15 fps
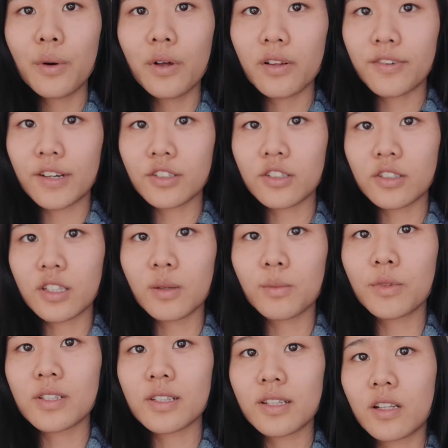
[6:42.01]
为了防止题
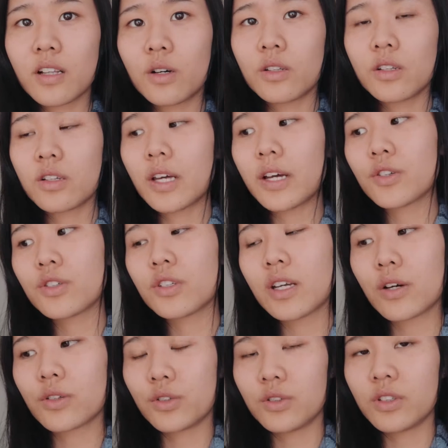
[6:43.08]
目的泄露呢，他是
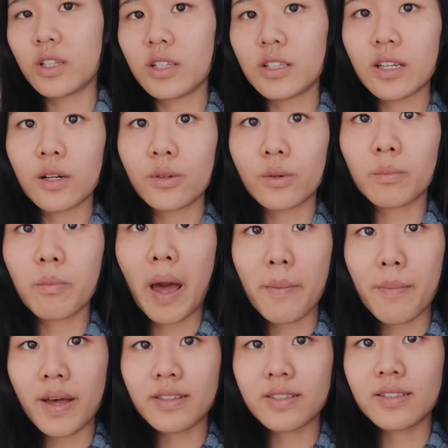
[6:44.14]
要求你一定要用
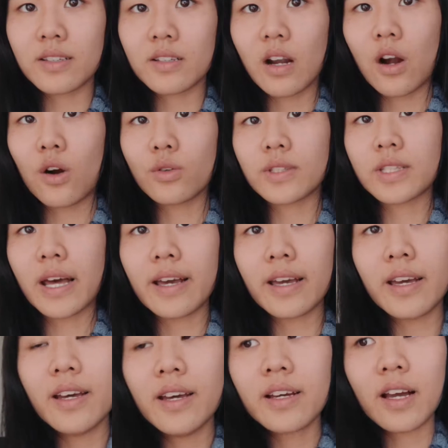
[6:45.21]
白板写，然后在
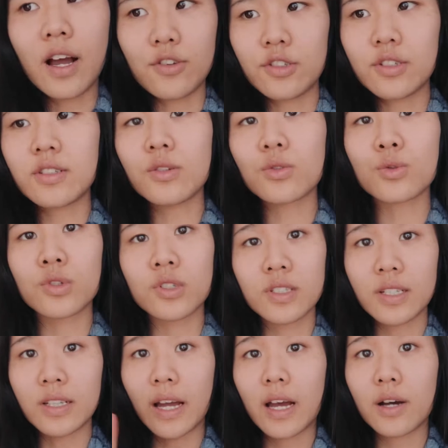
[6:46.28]
考试结束之
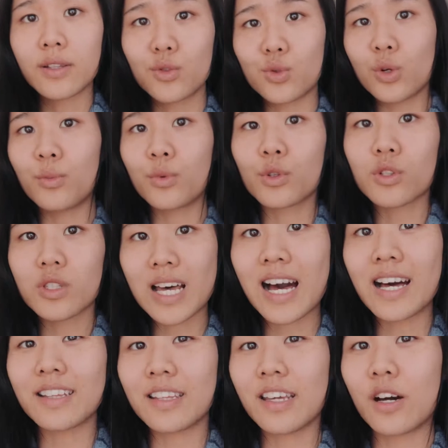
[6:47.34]
前，他要你全部都
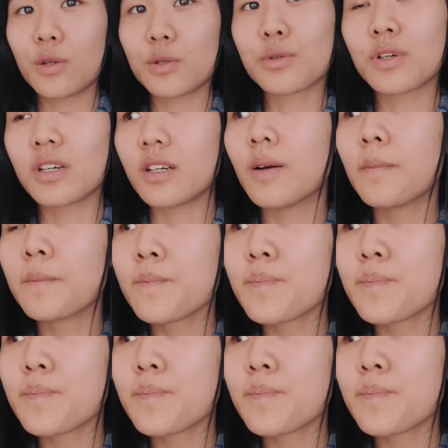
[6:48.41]
擦掉。所以，